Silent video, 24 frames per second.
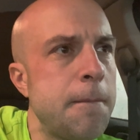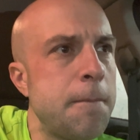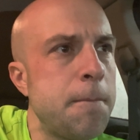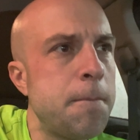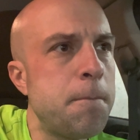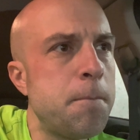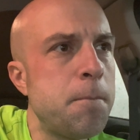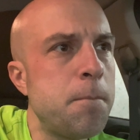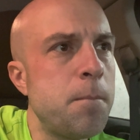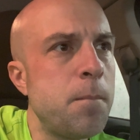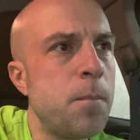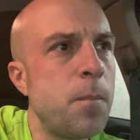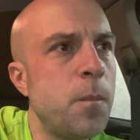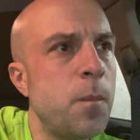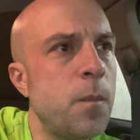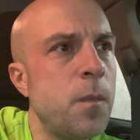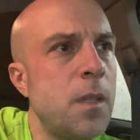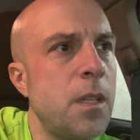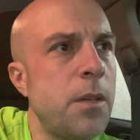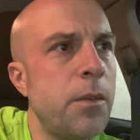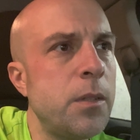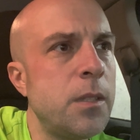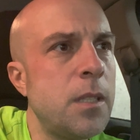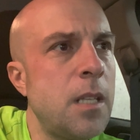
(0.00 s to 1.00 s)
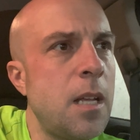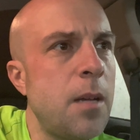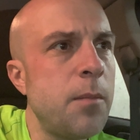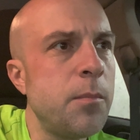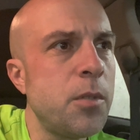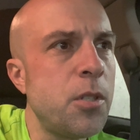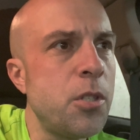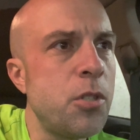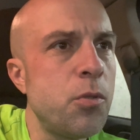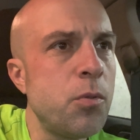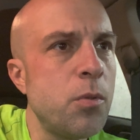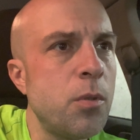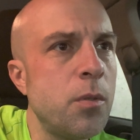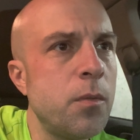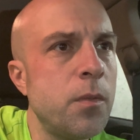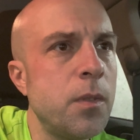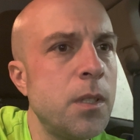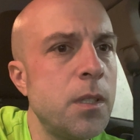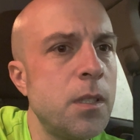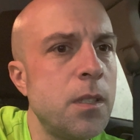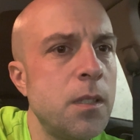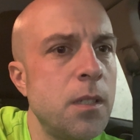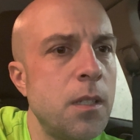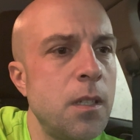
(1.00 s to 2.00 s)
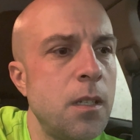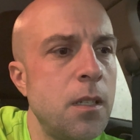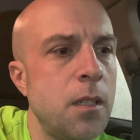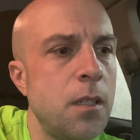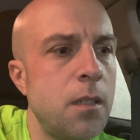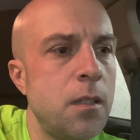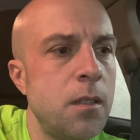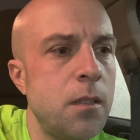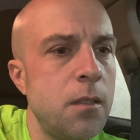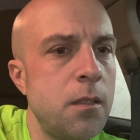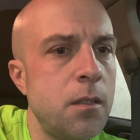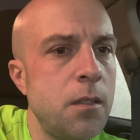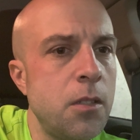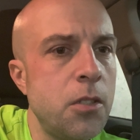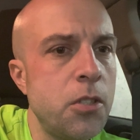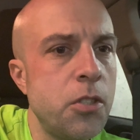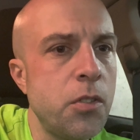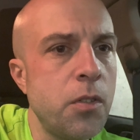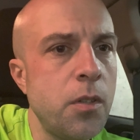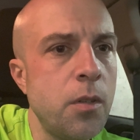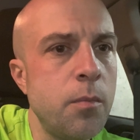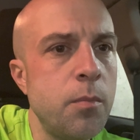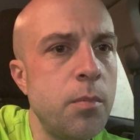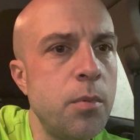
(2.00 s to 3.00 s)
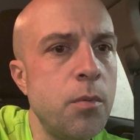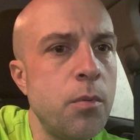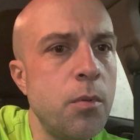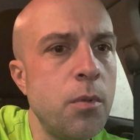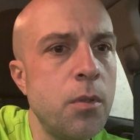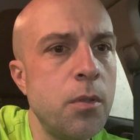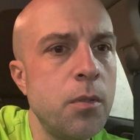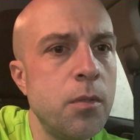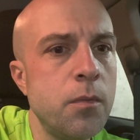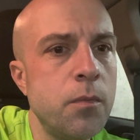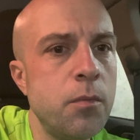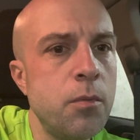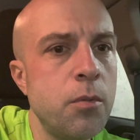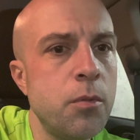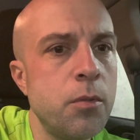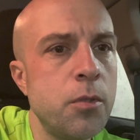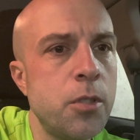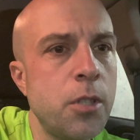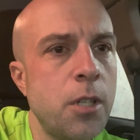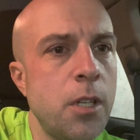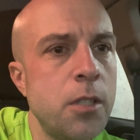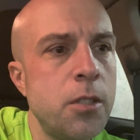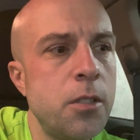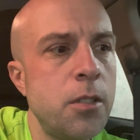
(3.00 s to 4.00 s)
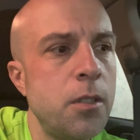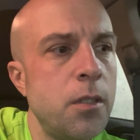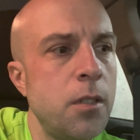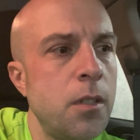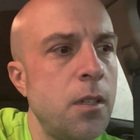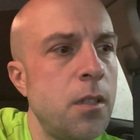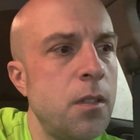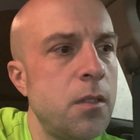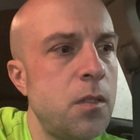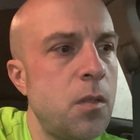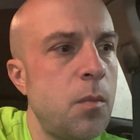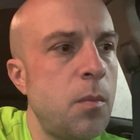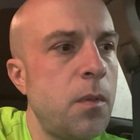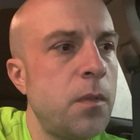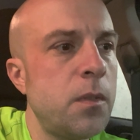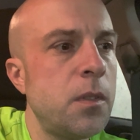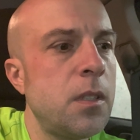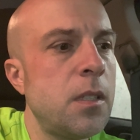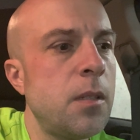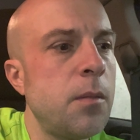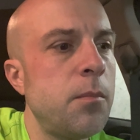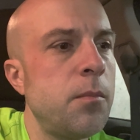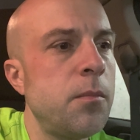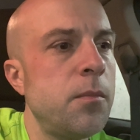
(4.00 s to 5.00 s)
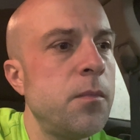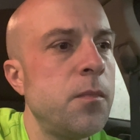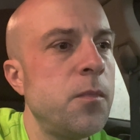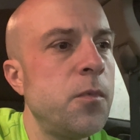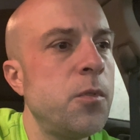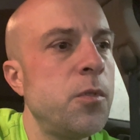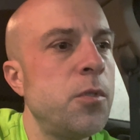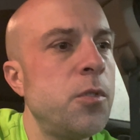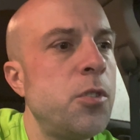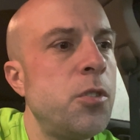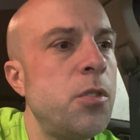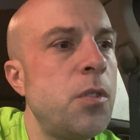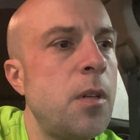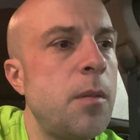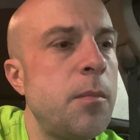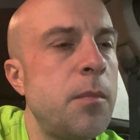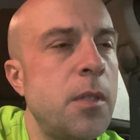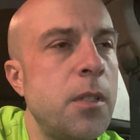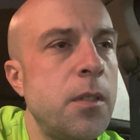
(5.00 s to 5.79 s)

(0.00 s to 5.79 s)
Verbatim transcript: mm, nawet lampki czołowej e, nie trzeba było włączać. Co prawda tam włączyłem na